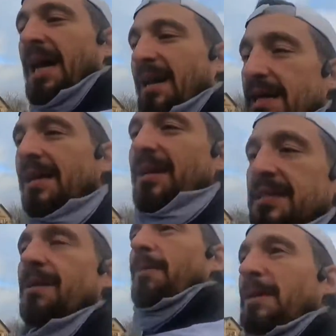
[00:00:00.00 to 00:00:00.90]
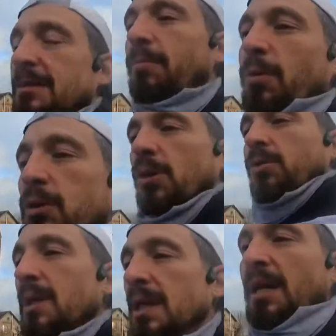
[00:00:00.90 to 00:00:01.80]
Allez, c'est parti pour
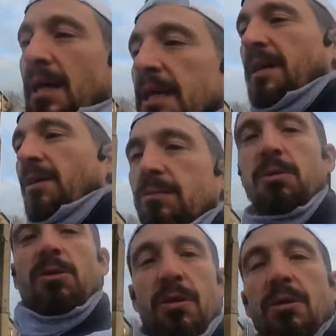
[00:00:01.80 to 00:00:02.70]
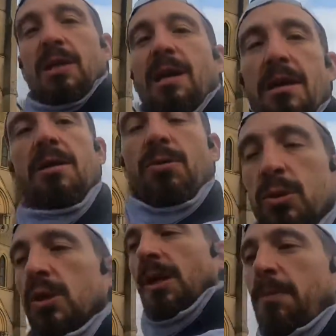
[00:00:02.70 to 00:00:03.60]
aujourd'hui. 40 minutes tranquille,
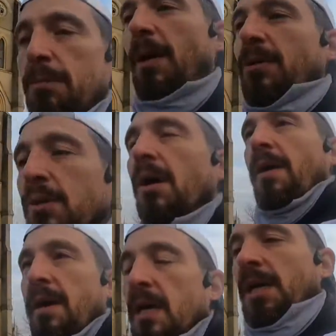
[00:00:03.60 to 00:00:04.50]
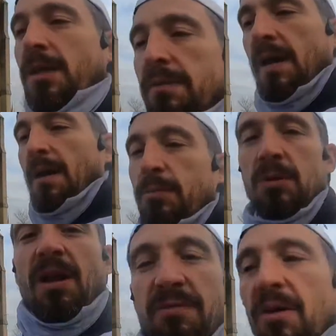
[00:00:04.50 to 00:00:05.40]
on change un peu de parcours. Je vais aller un
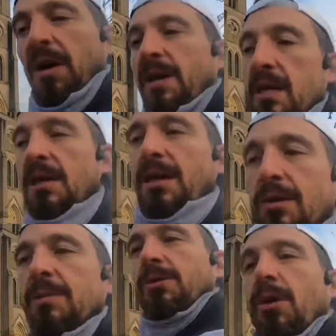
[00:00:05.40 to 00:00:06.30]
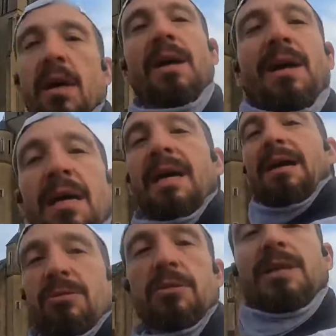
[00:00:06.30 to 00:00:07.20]
peu dans la forêt et demi-tour.
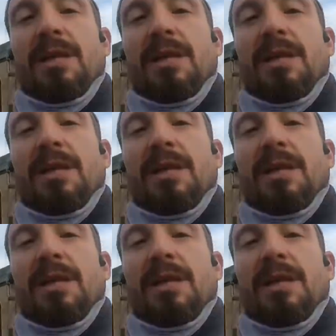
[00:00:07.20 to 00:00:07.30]
A tout de